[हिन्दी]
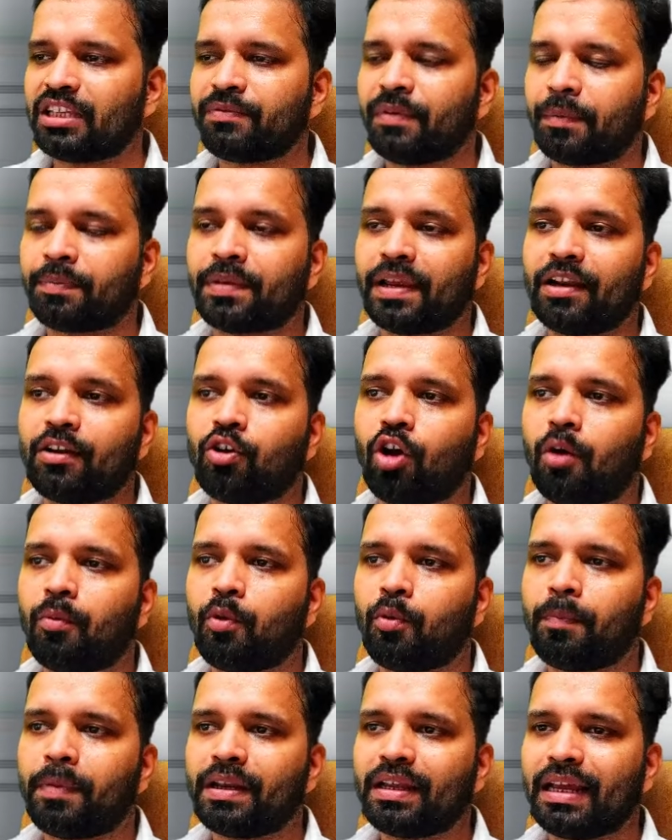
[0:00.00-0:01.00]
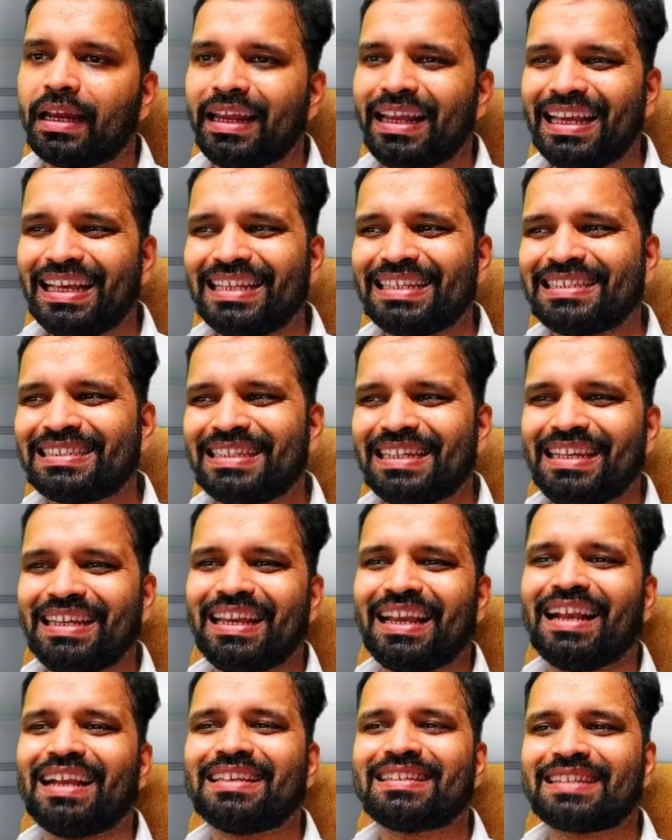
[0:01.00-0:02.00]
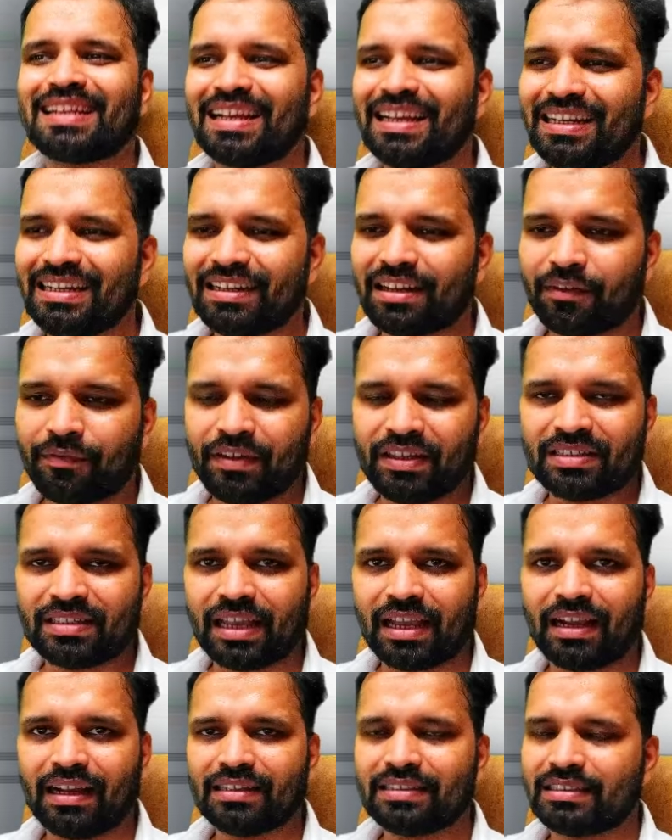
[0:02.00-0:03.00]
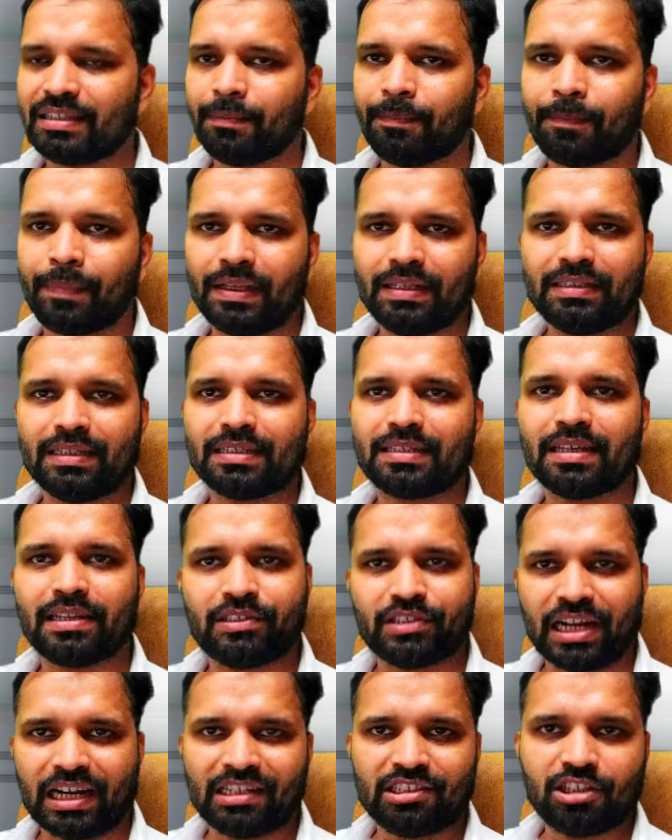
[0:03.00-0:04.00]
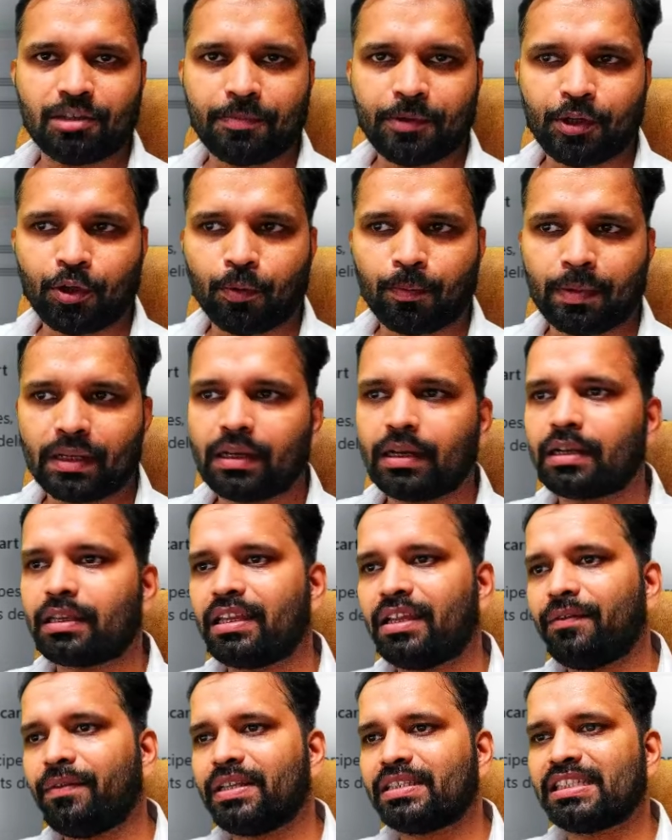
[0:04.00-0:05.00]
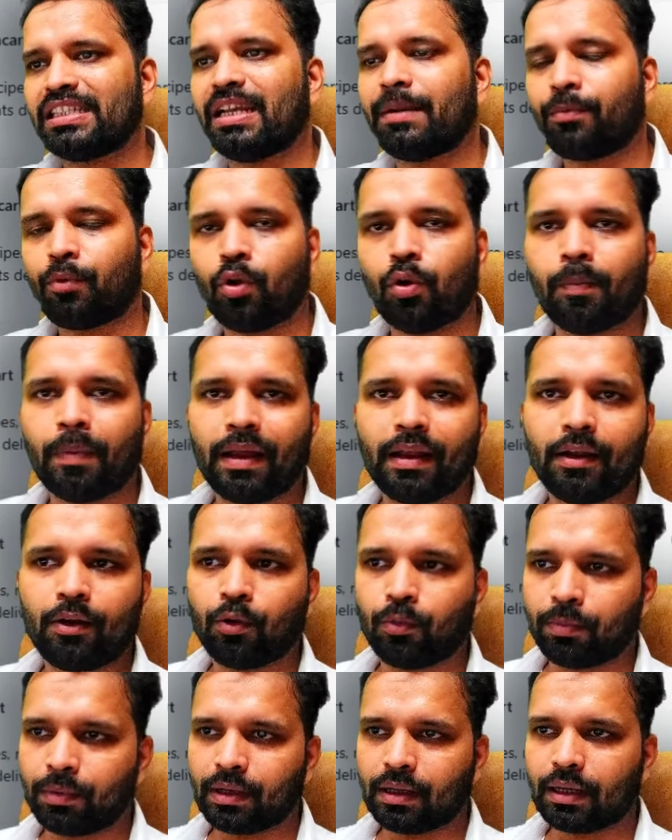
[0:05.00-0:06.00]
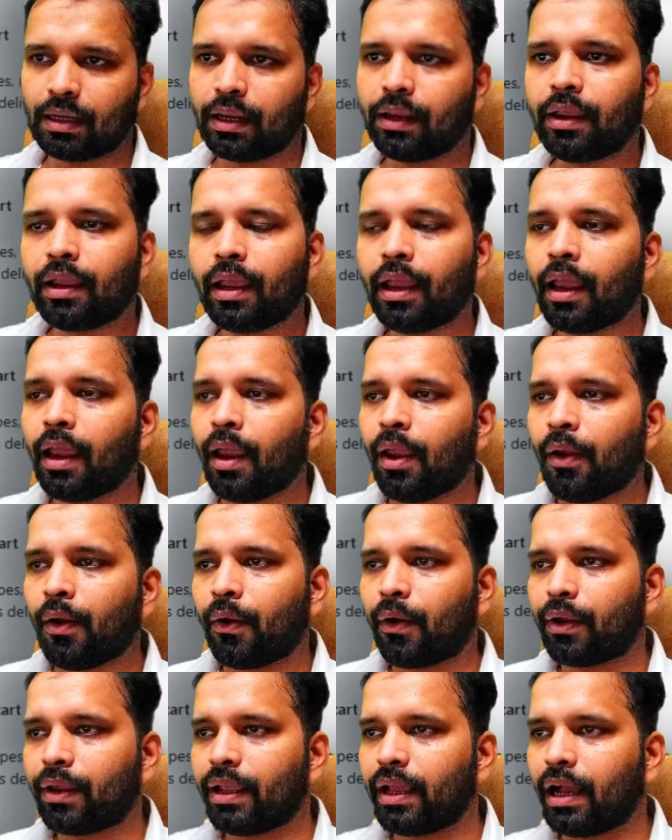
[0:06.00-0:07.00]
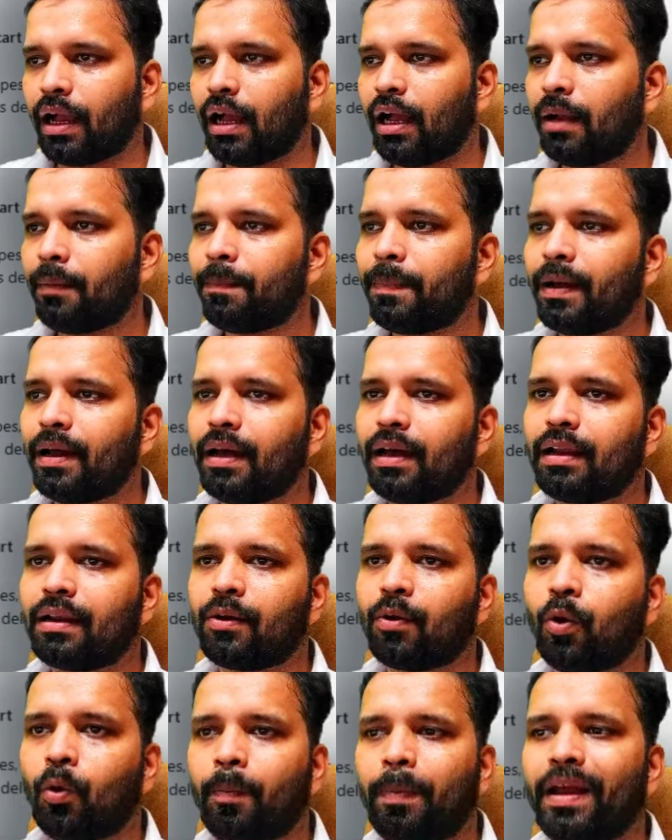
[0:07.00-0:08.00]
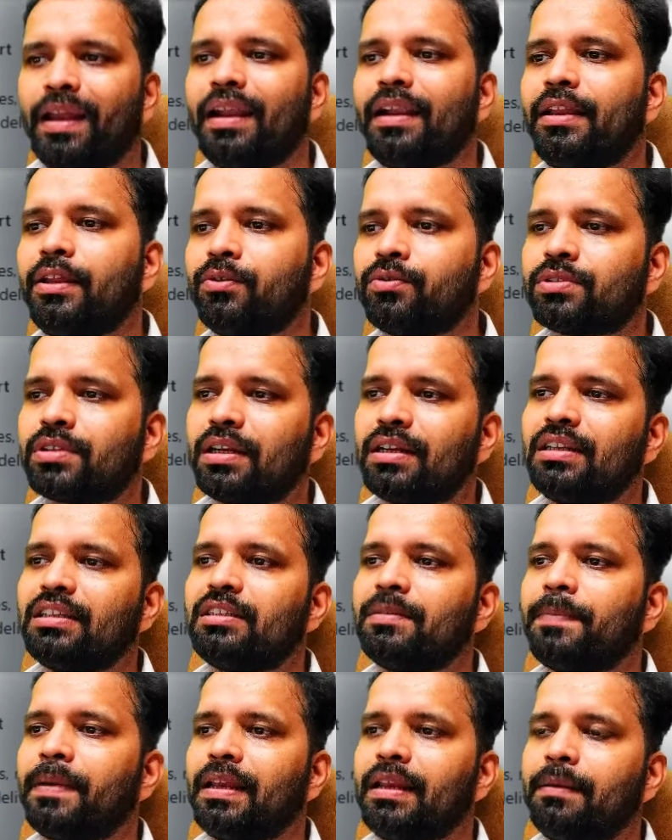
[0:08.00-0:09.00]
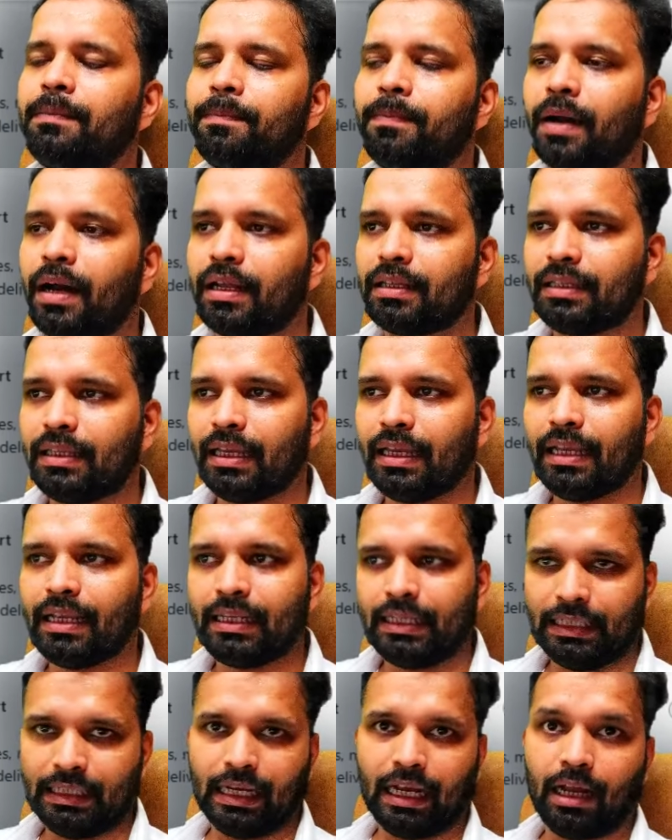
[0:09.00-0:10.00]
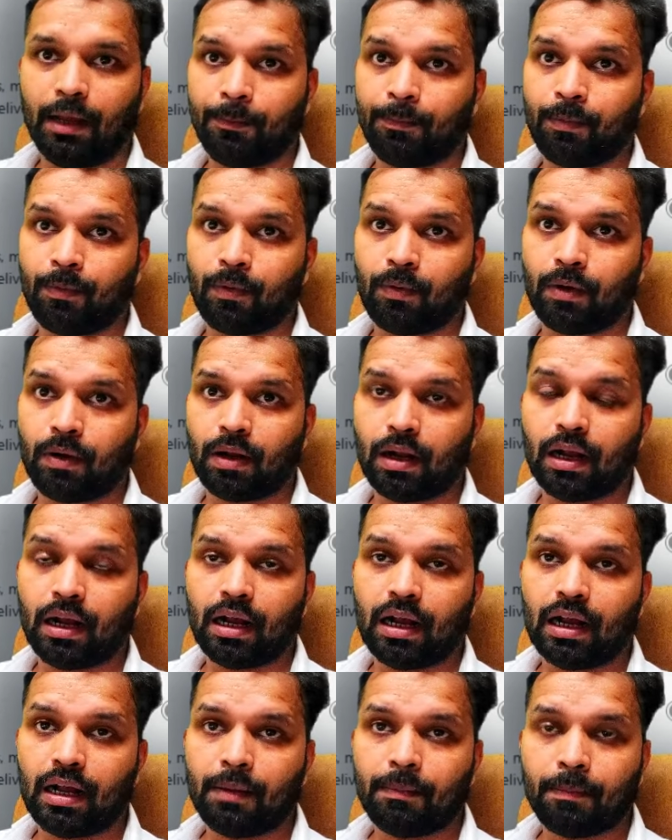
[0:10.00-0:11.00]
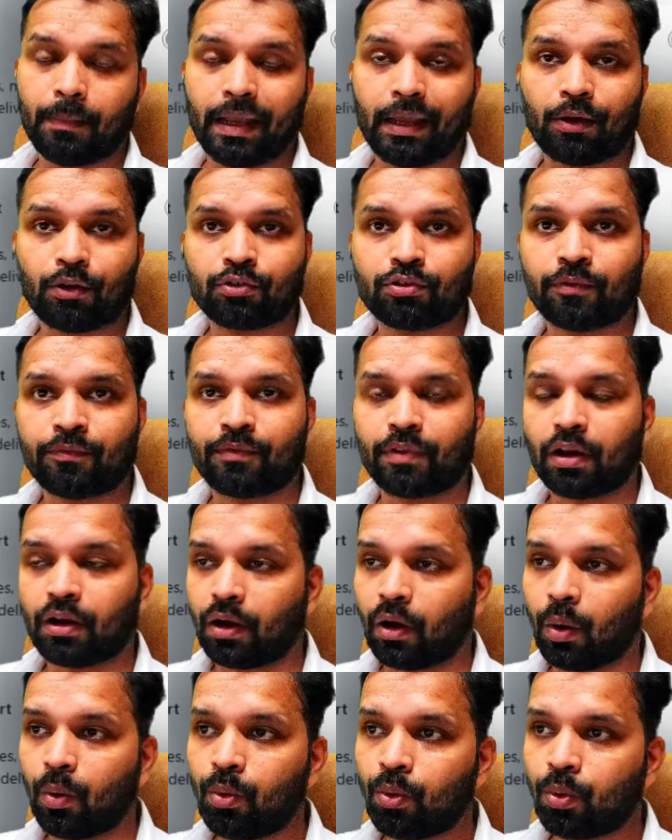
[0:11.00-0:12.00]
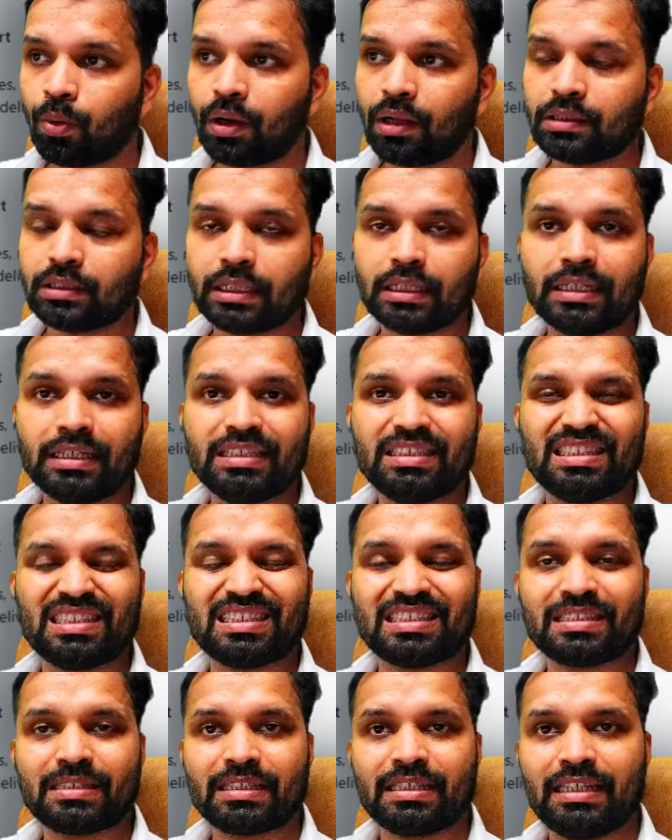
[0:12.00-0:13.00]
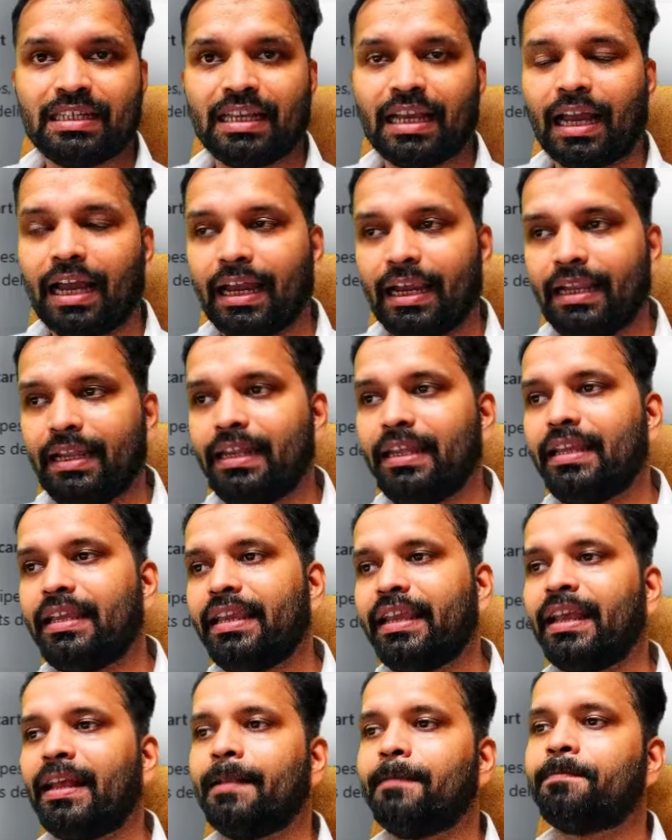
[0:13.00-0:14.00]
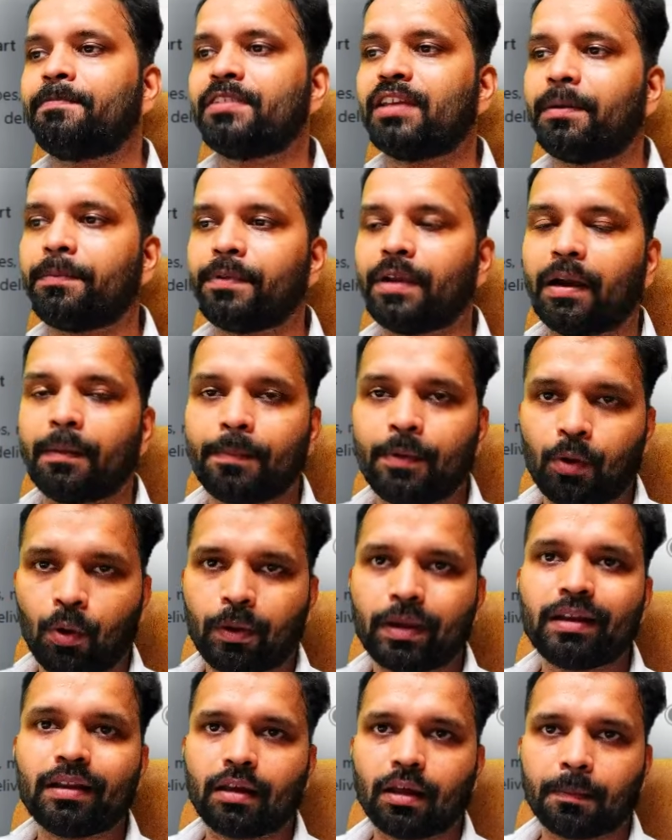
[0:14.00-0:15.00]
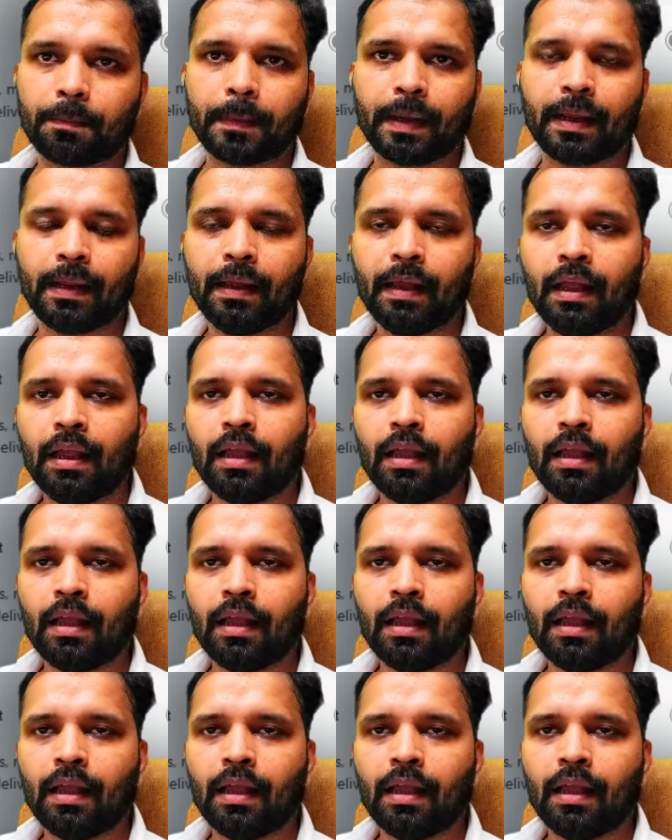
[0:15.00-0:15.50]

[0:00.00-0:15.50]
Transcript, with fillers: इस वेबसाइट को आप ओपन करेंगे इस तरीके का इसका इंटरफेस आएगा सिंपल जैसे चैट जेपीटी ओपन करते हैं वैसे ही आप कोपायलट ओपन करेंगे और यहाँ पर कोपायलट यूज़ करने से पहले बात यह है कि आप आपका माइक्रोसॉफ्ट अकाउंट होना चाहिए जिसकी आईडी की हेल्प से आप यहाँ पे लॉगिन कर पाए